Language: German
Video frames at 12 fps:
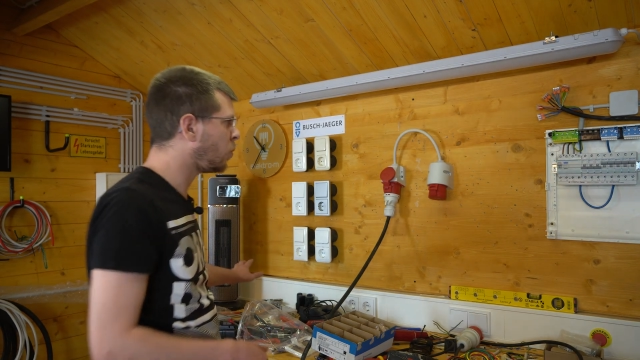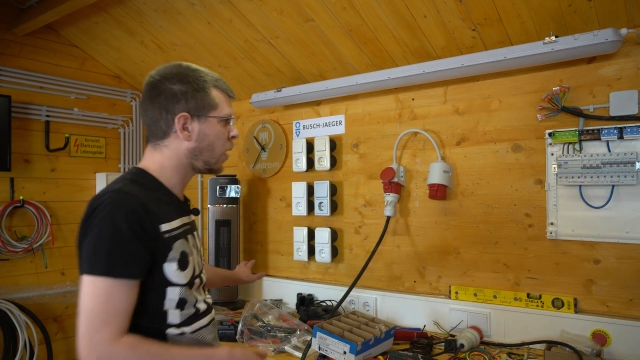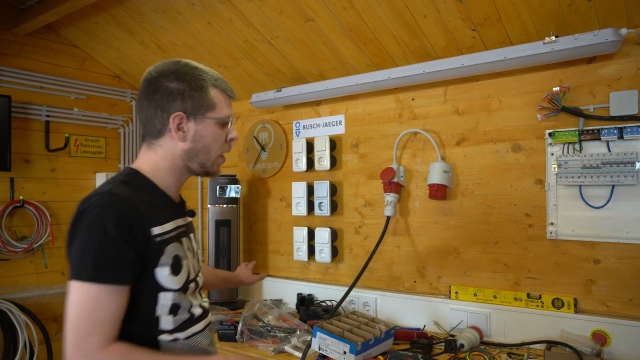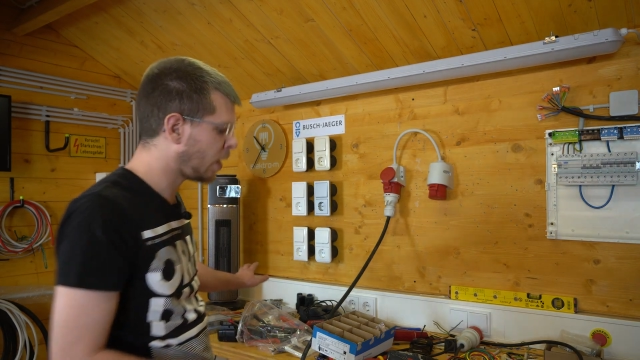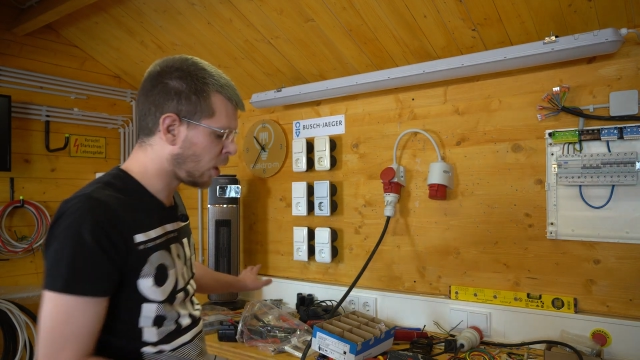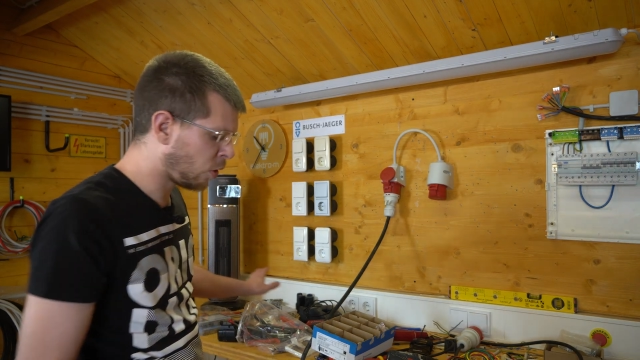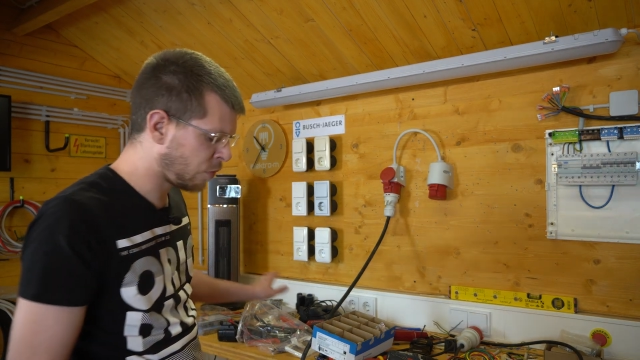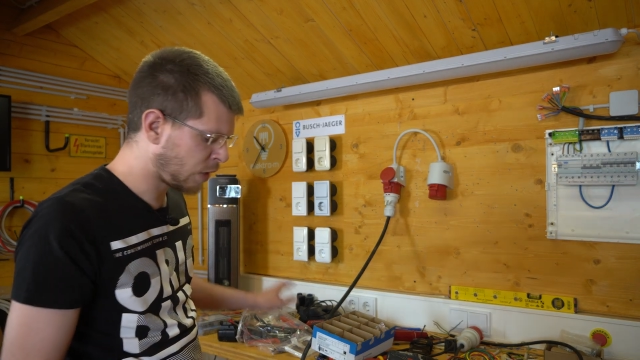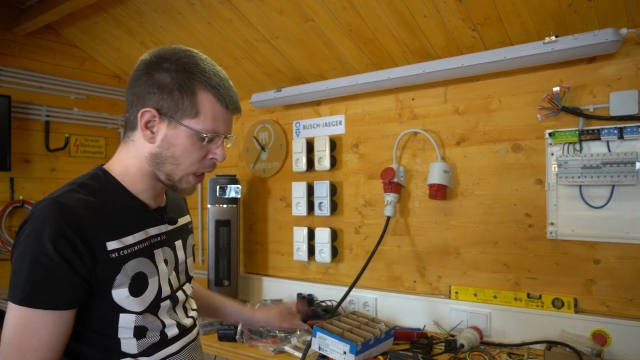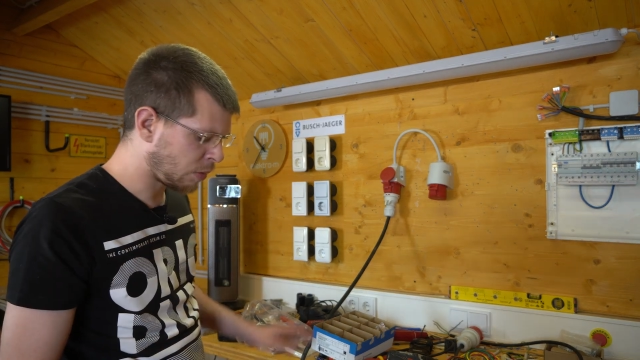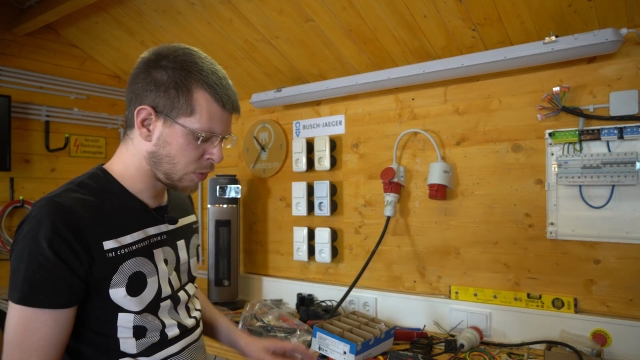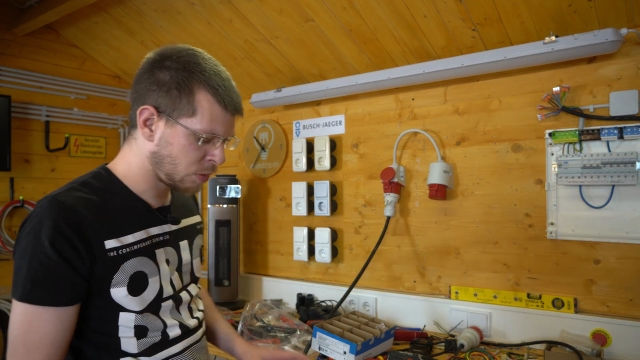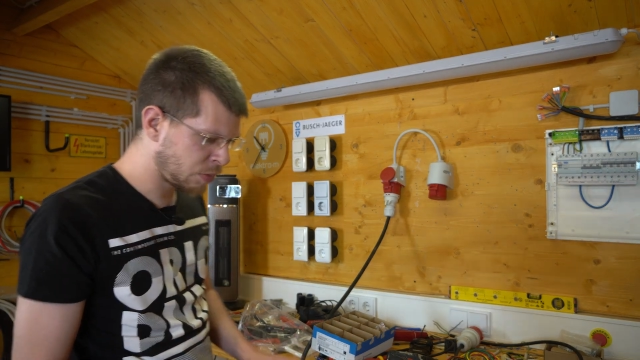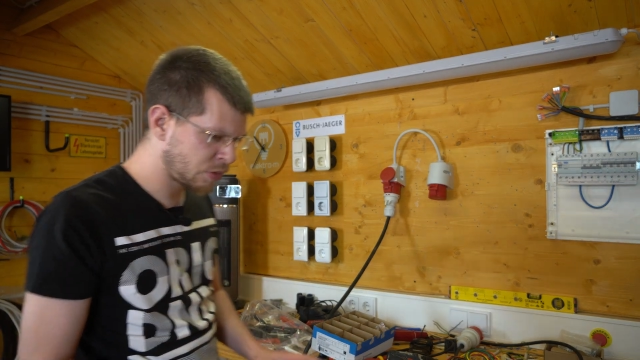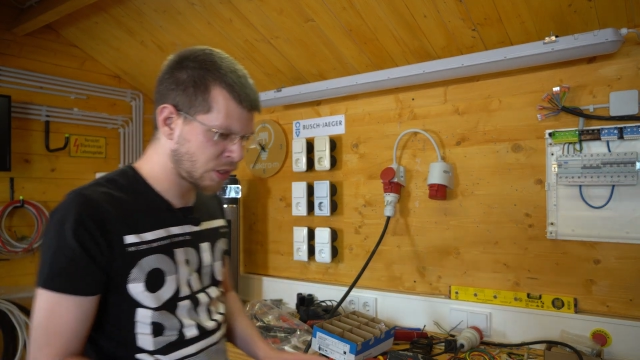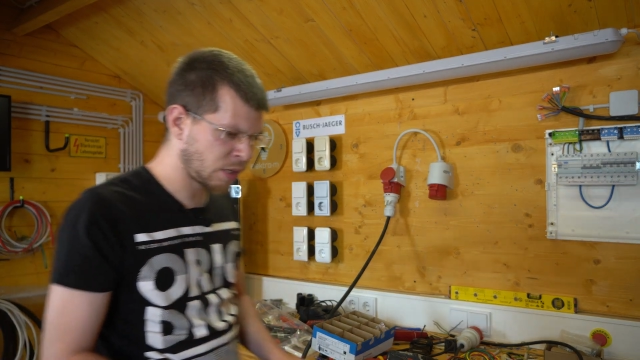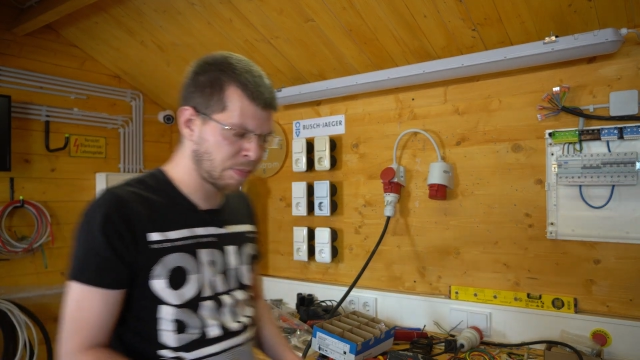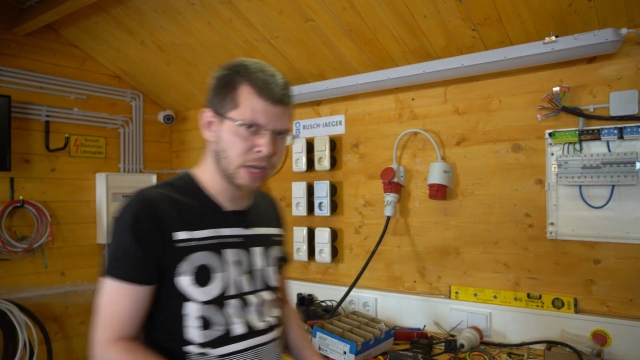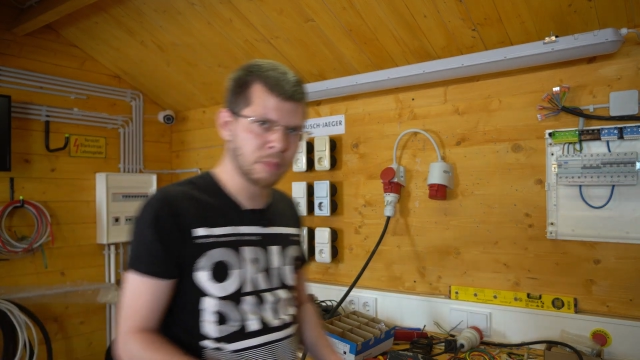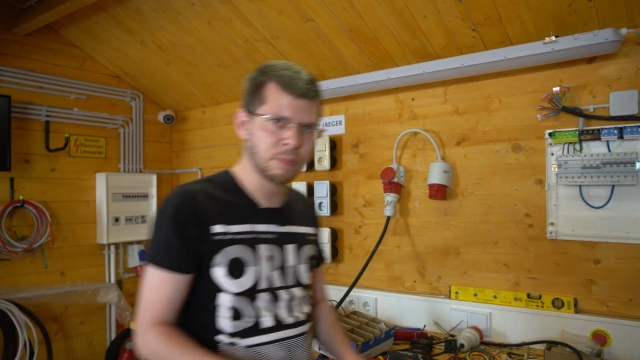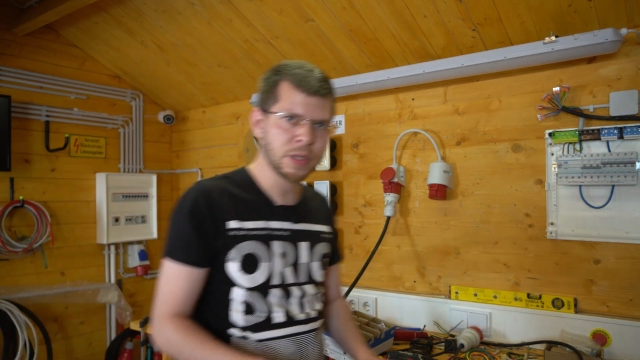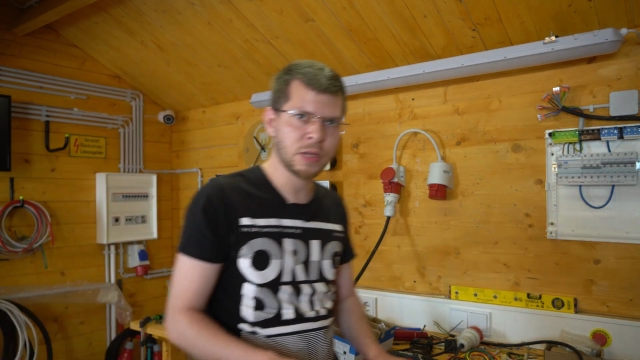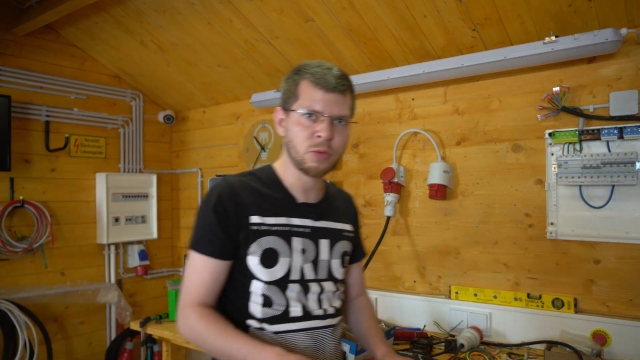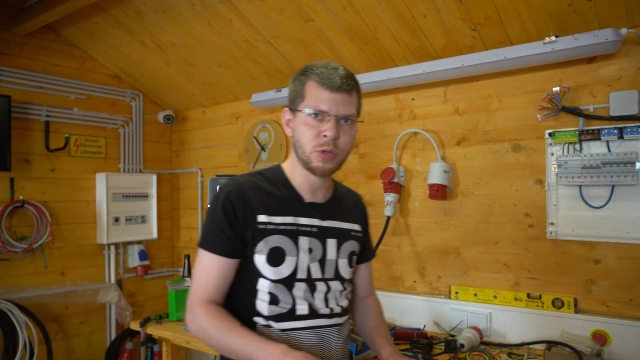mal in der Aufnahme ein bisschen mehr
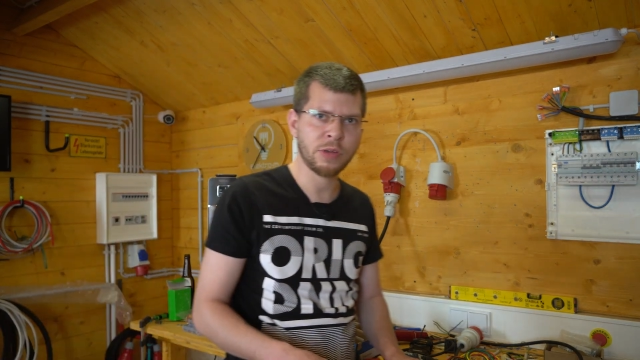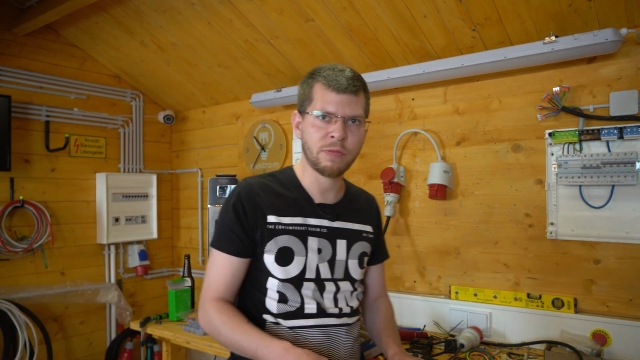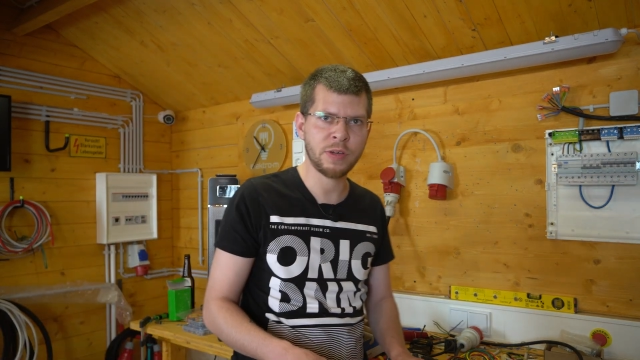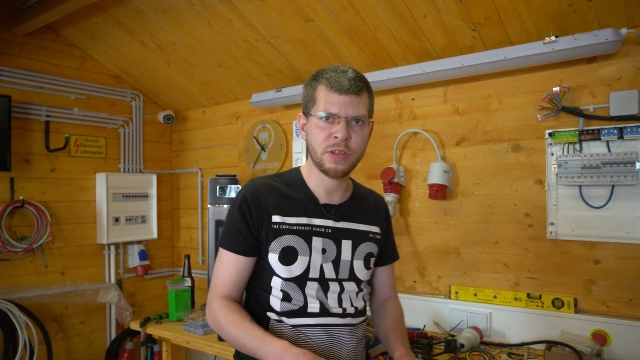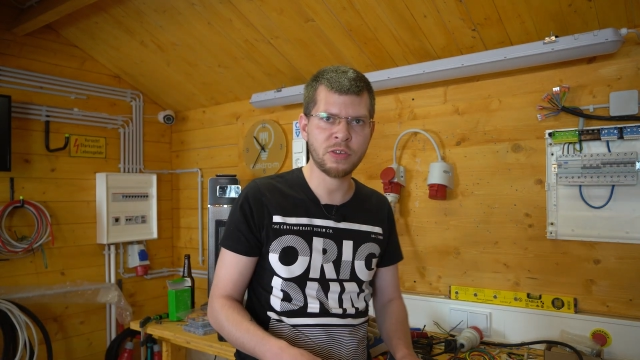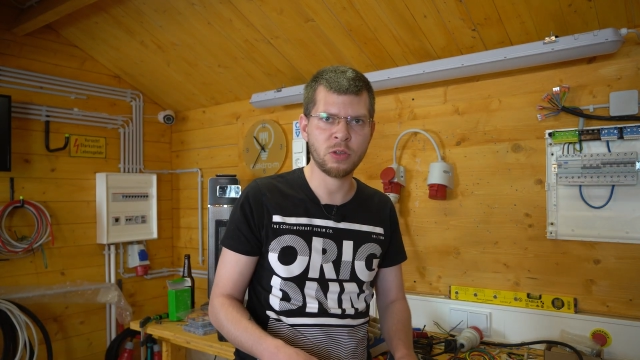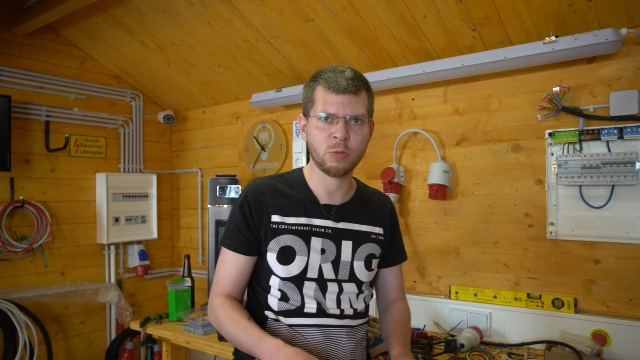Ampere durchfließen,